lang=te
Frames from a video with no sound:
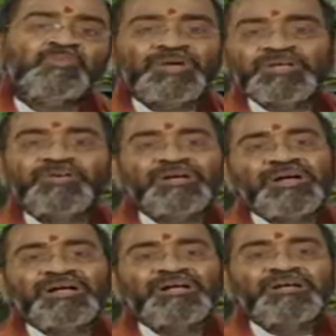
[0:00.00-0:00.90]
మన యొక్క
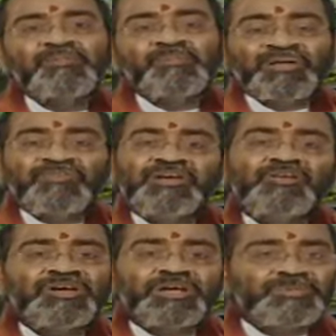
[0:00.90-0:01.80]

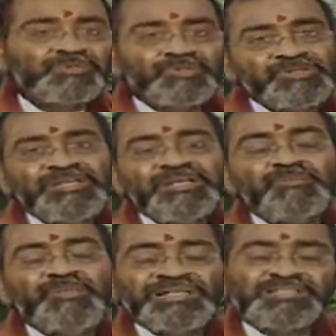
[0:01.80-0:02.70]
పర్వాల్లో కనబడుతోంది
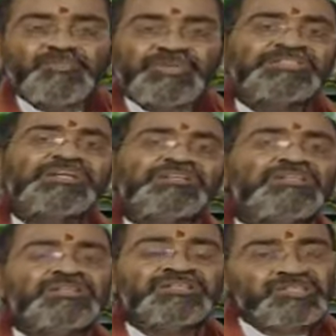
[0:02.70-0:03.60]
అని మాస
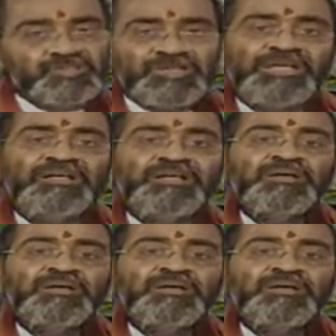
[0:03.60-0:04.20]
ప్రత్యేకతలు తెలియజేస్తున్నాయి